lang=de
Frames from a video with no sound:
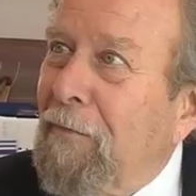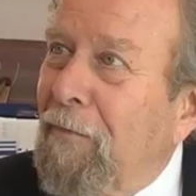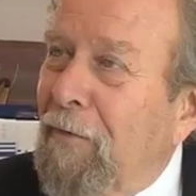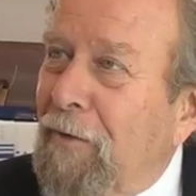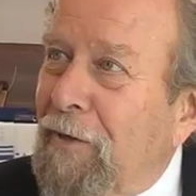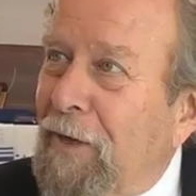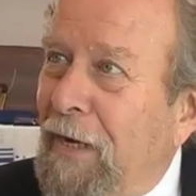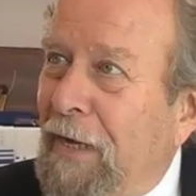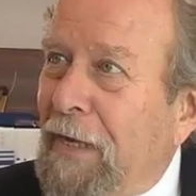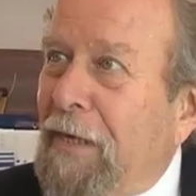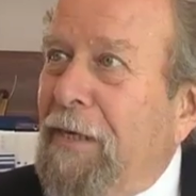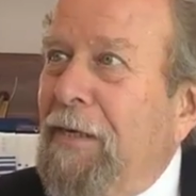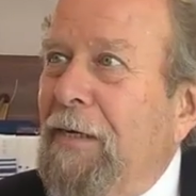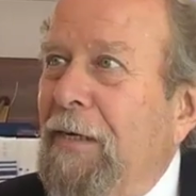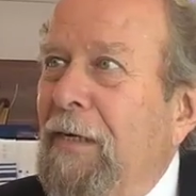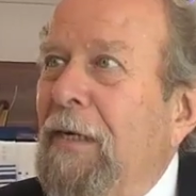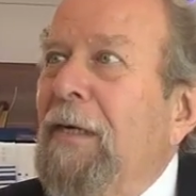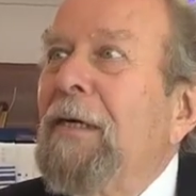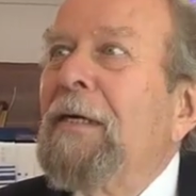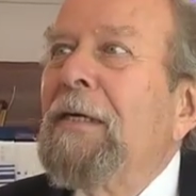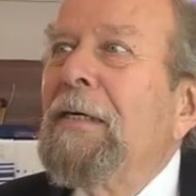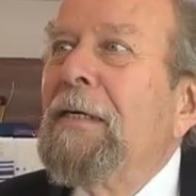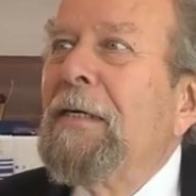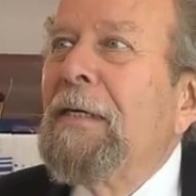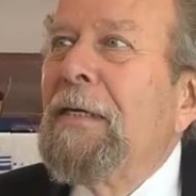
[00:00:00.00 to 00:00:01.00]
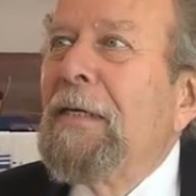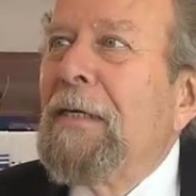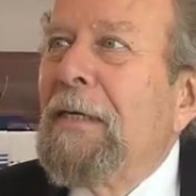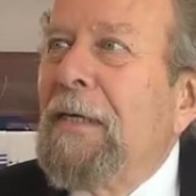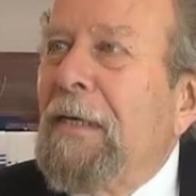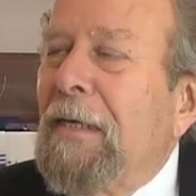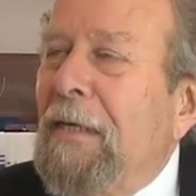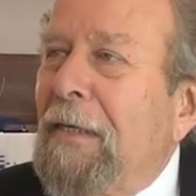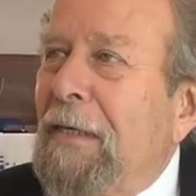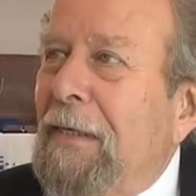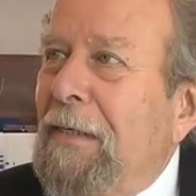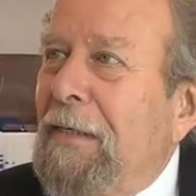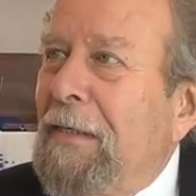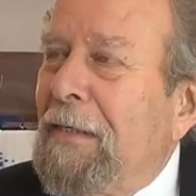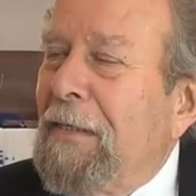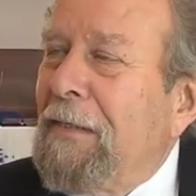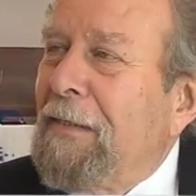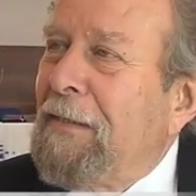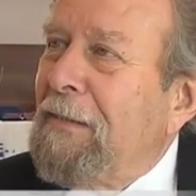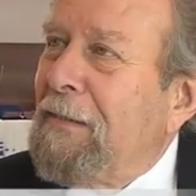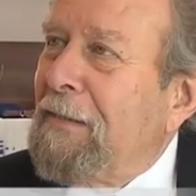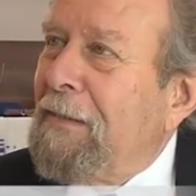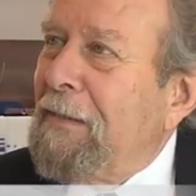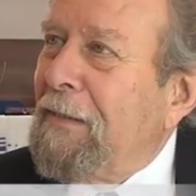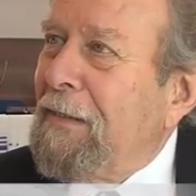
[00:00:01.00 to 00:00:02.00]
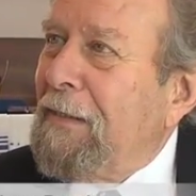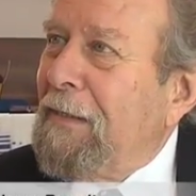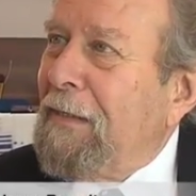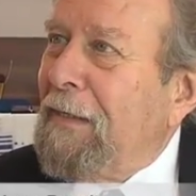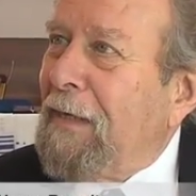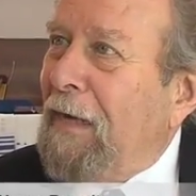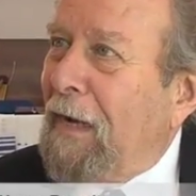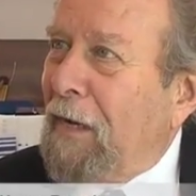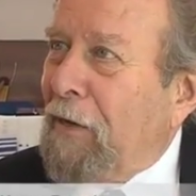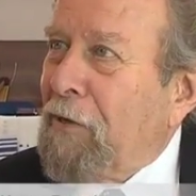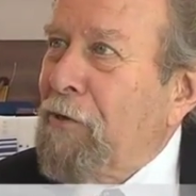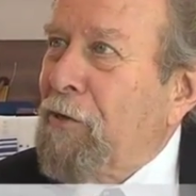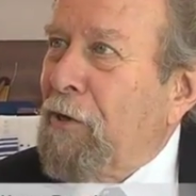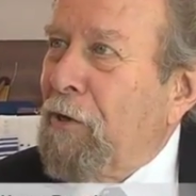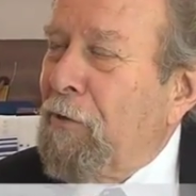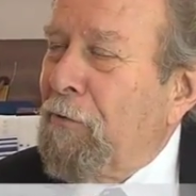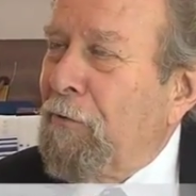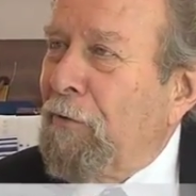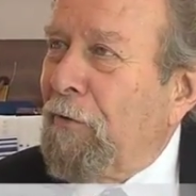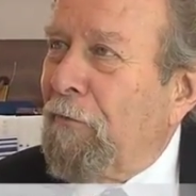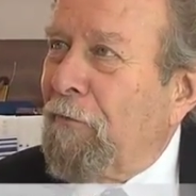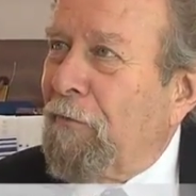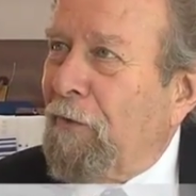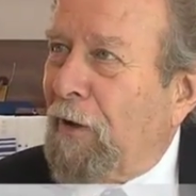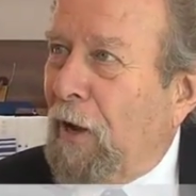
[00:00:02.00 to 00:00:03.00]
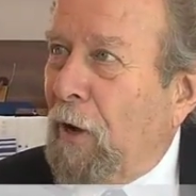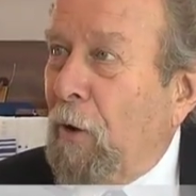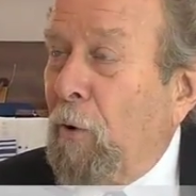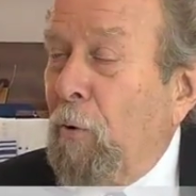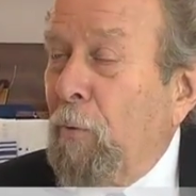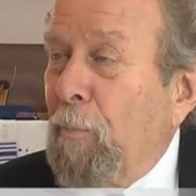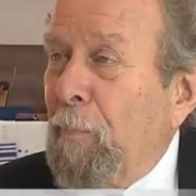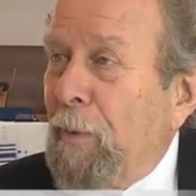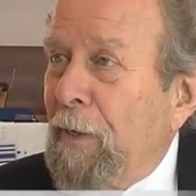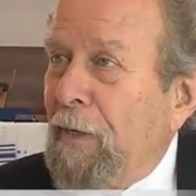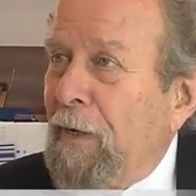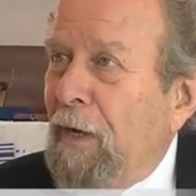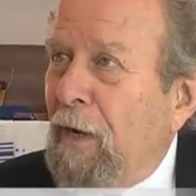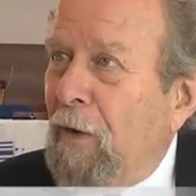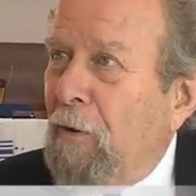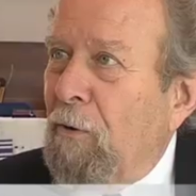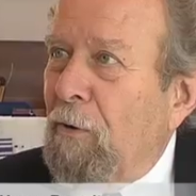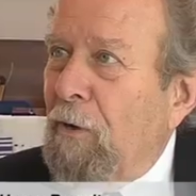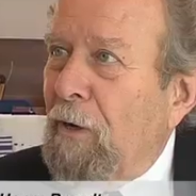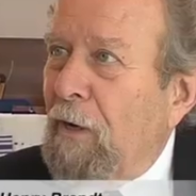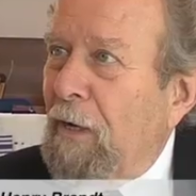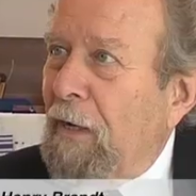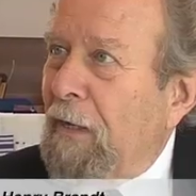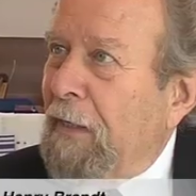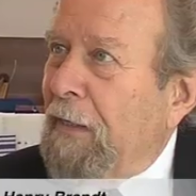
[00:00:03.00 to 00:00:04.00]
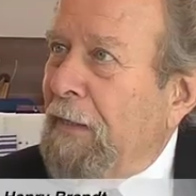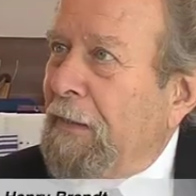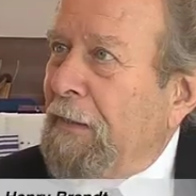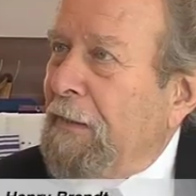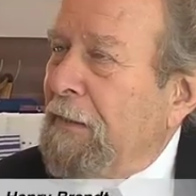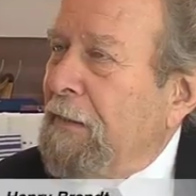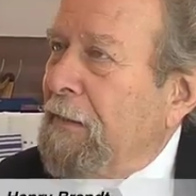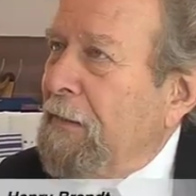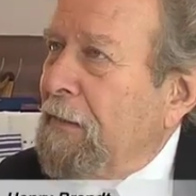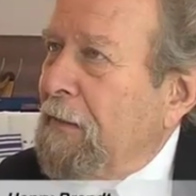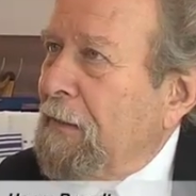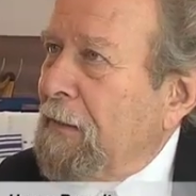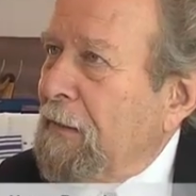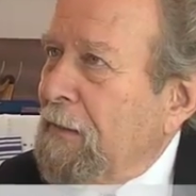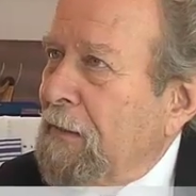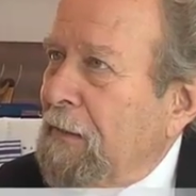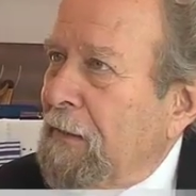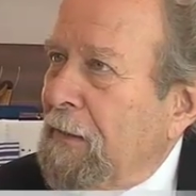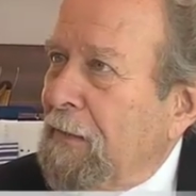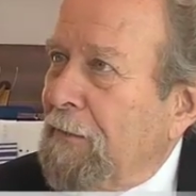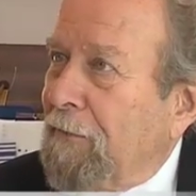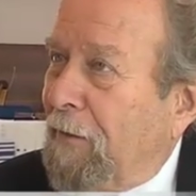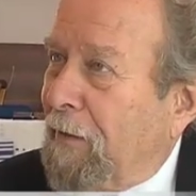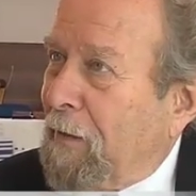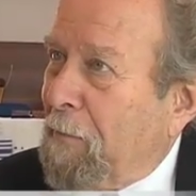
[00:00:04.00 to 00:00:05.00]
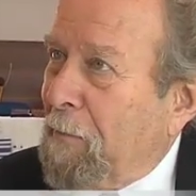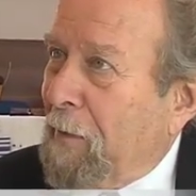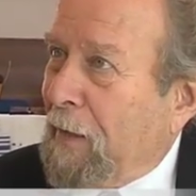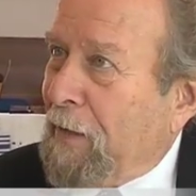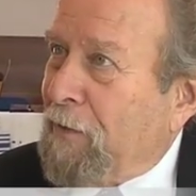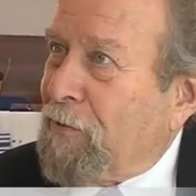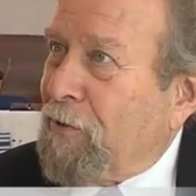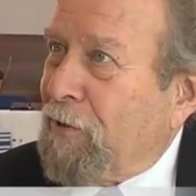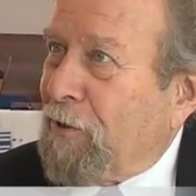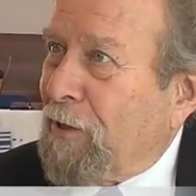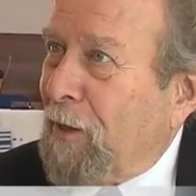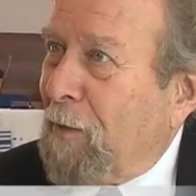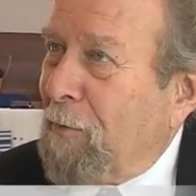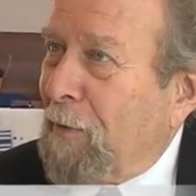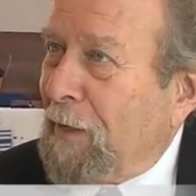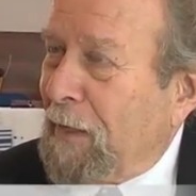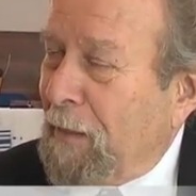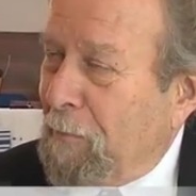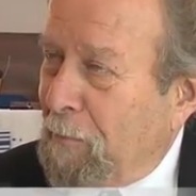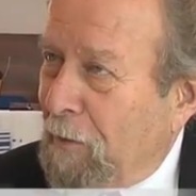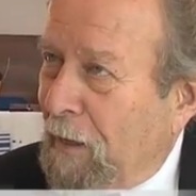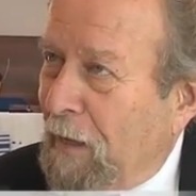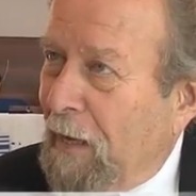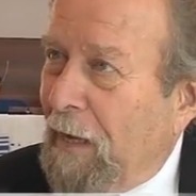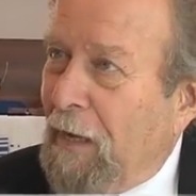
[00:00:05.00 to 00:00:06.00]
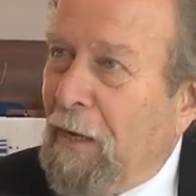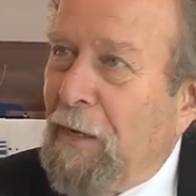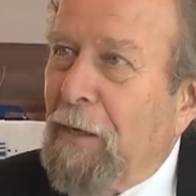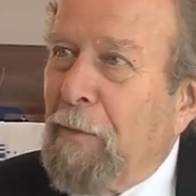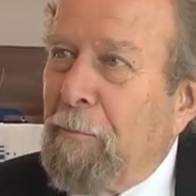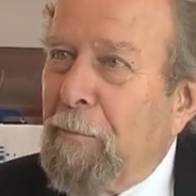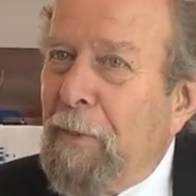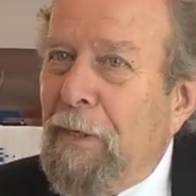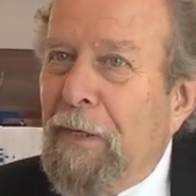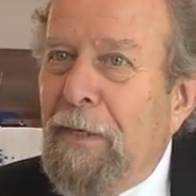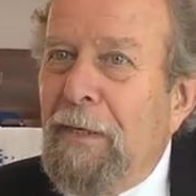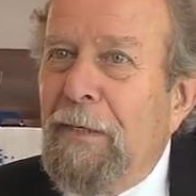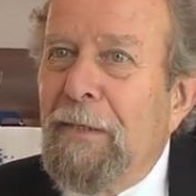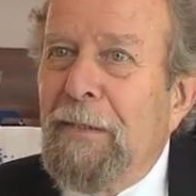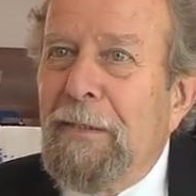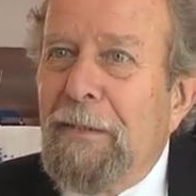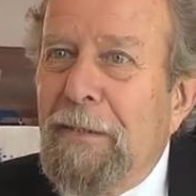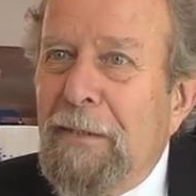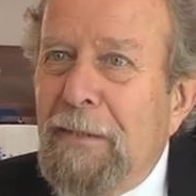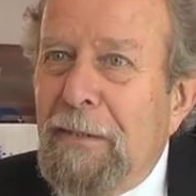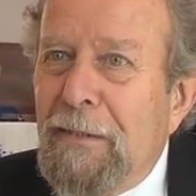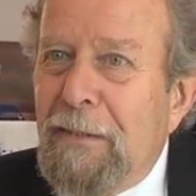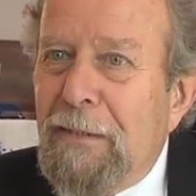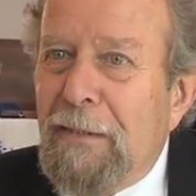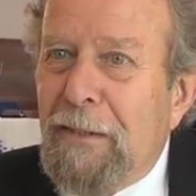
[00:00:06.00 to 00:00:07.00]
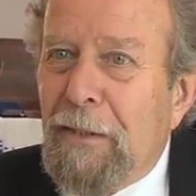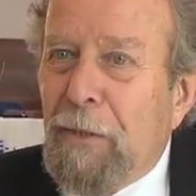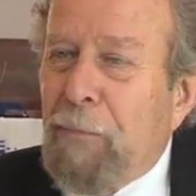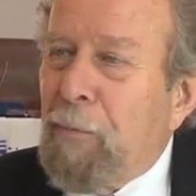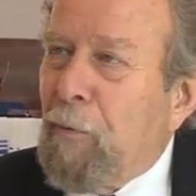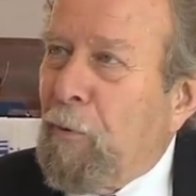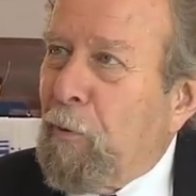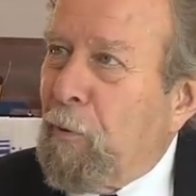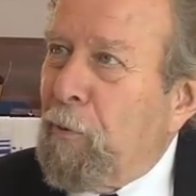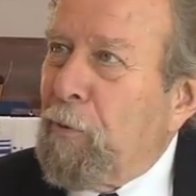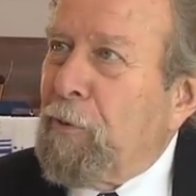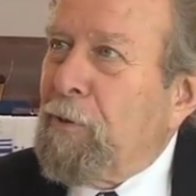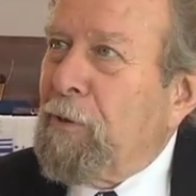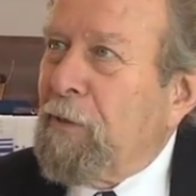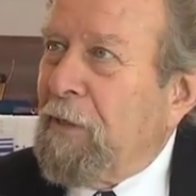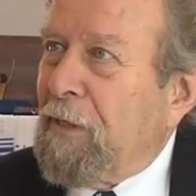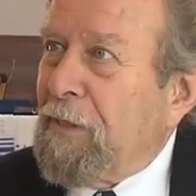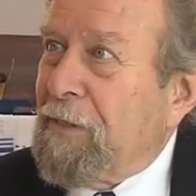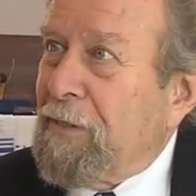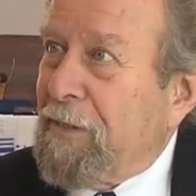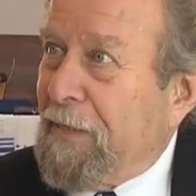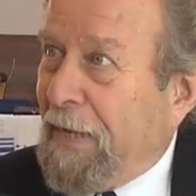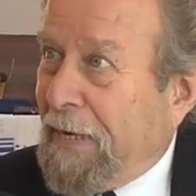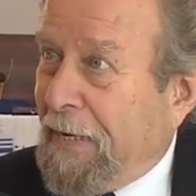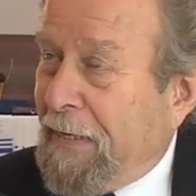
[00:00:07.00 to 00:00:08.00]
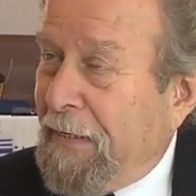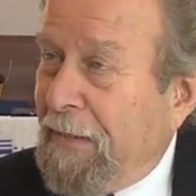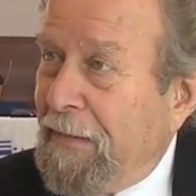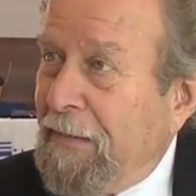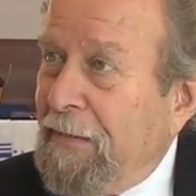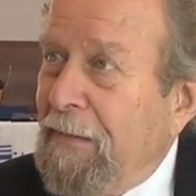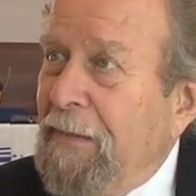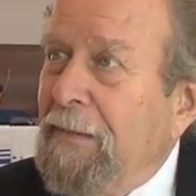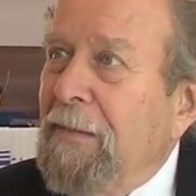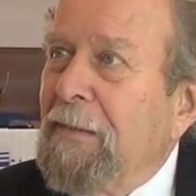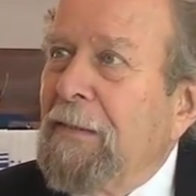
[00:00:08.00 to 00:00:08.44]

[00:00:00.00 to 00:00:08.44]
Ich vertrete ja äh, die Gleichstellung der Frau, bin ja auch ein zwar gemäßigt, aber ein liberaler Rabbiner. Ich begrüße das sehr.